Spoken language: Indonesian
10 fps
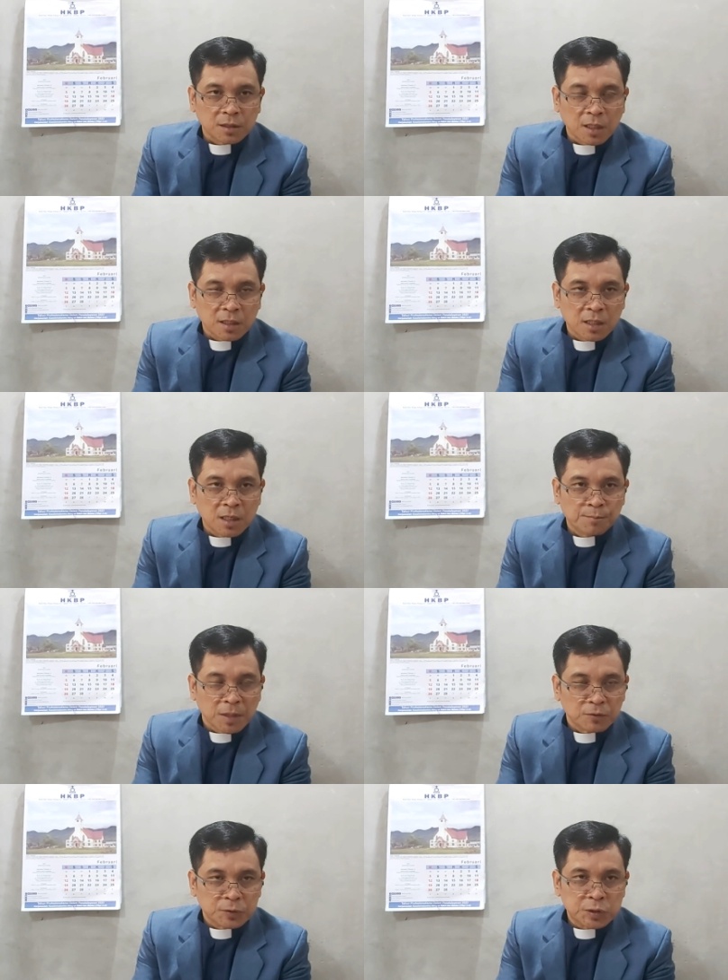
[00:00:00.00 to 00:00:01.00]
antara
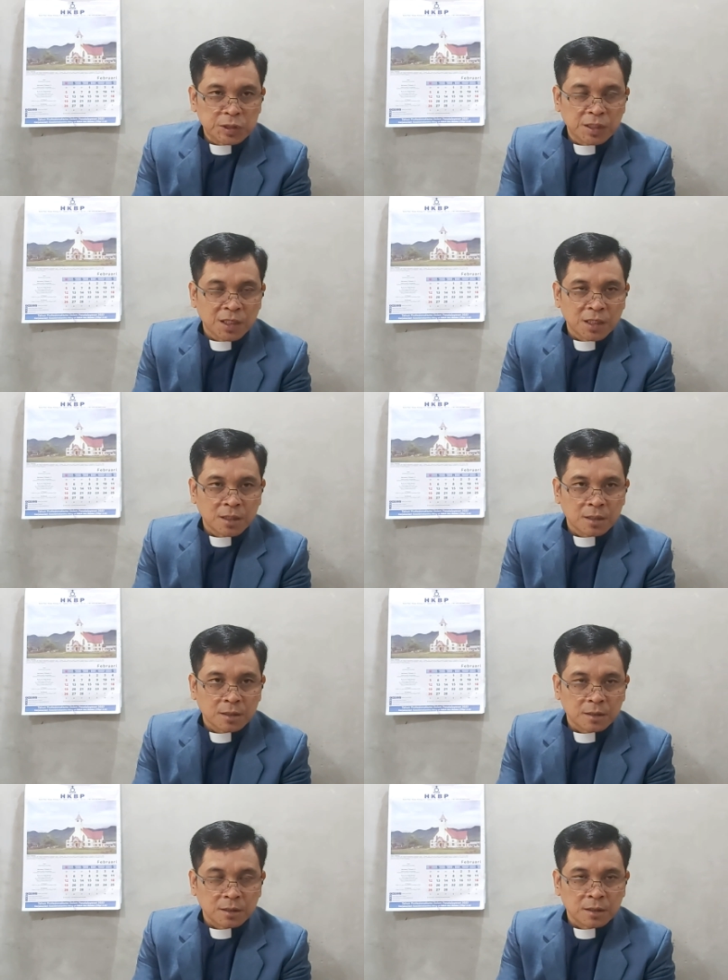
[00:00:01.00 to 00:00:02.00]
manusia
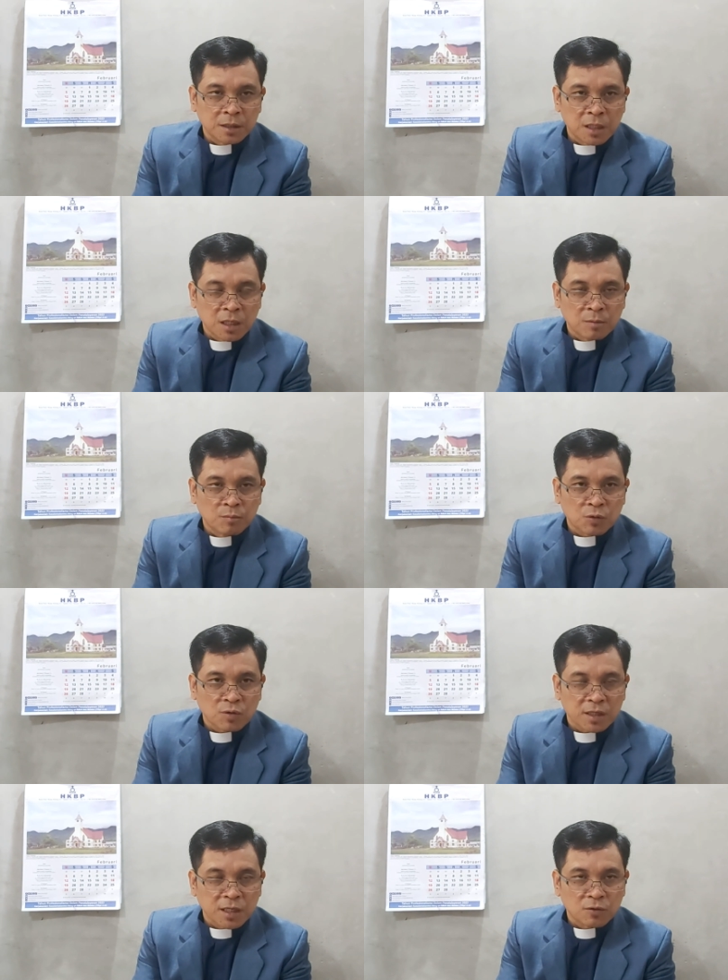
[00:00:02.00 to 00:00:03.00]
yang
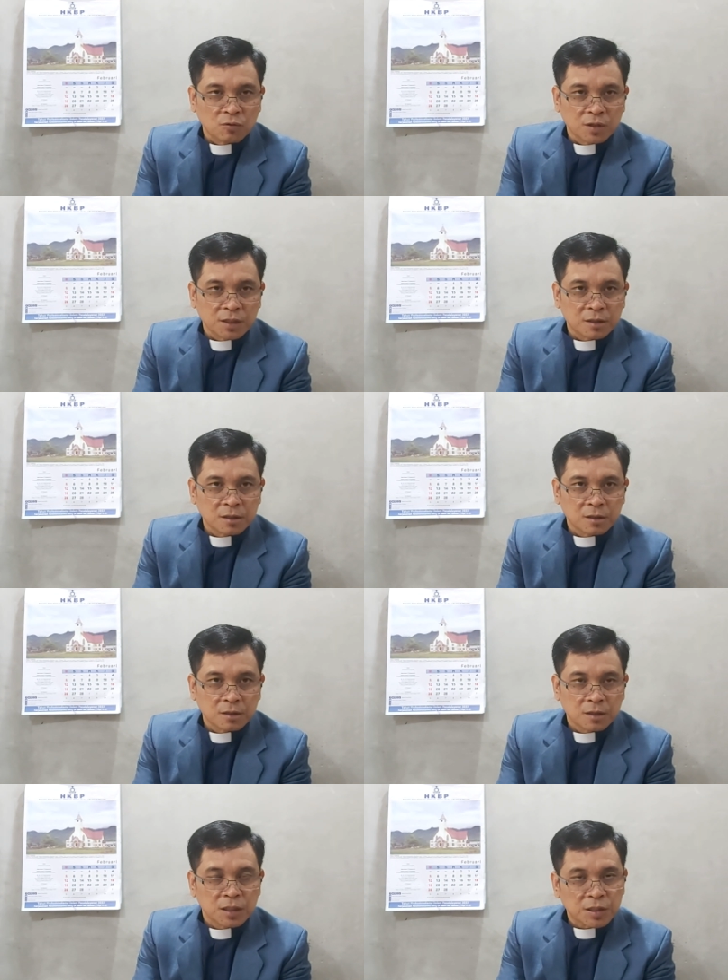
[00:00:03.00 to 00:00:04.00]
berwarna kulit
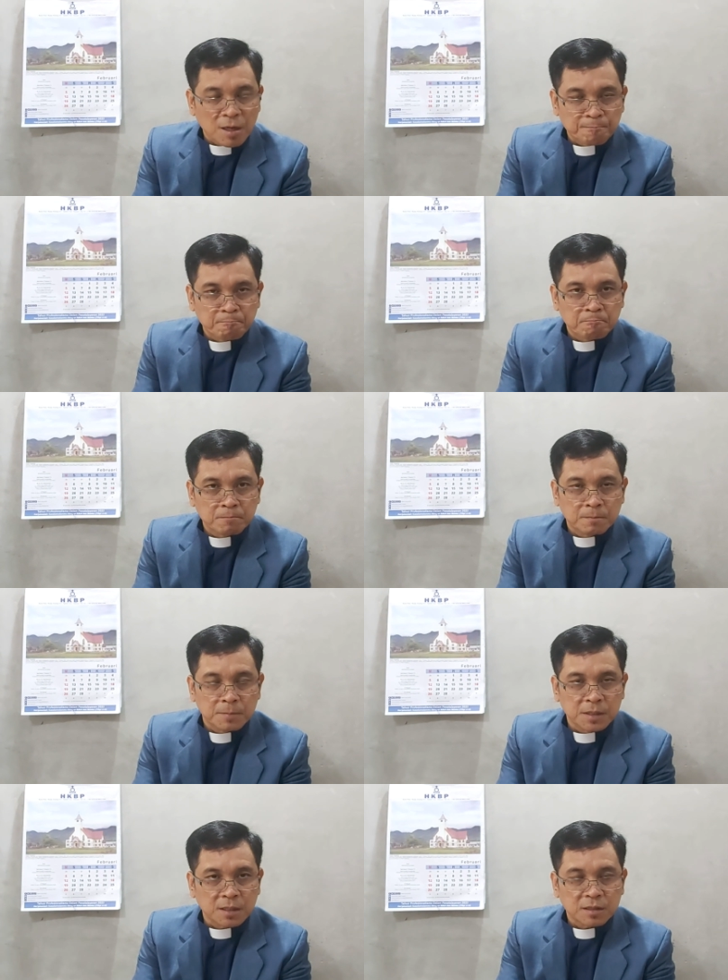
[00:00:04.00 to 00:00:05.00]
hitam
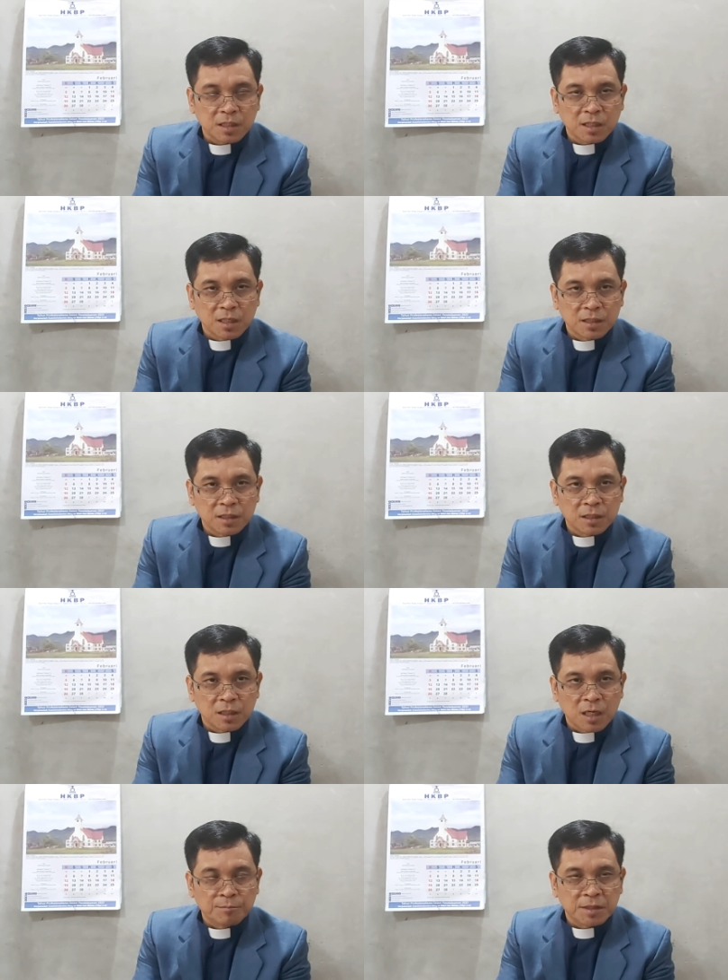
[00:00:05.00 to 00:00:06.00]
yang tinggal di
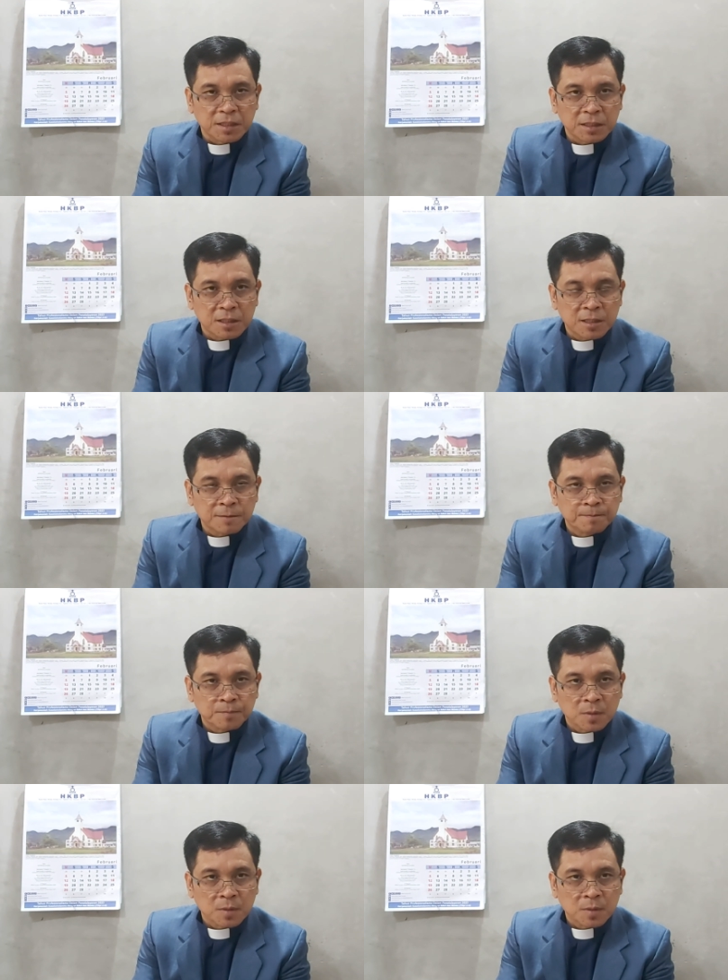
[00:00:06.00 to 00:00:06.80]
Amerika